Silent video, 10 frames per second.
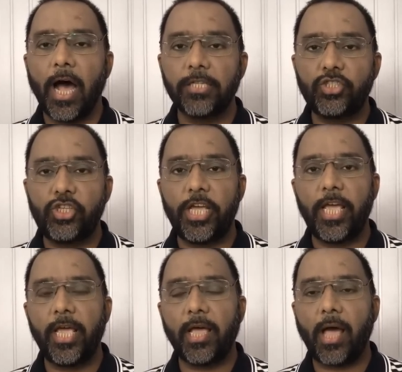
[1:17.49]

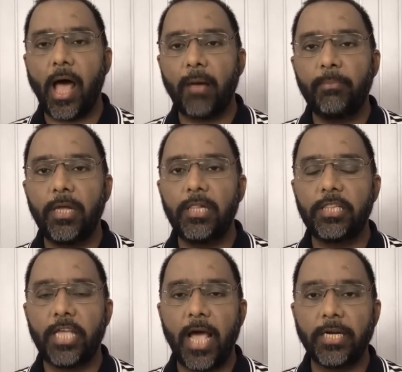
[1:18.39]
अच्छे काबिल
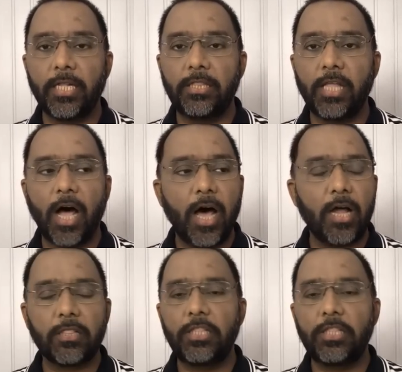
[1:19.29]
दयानतदार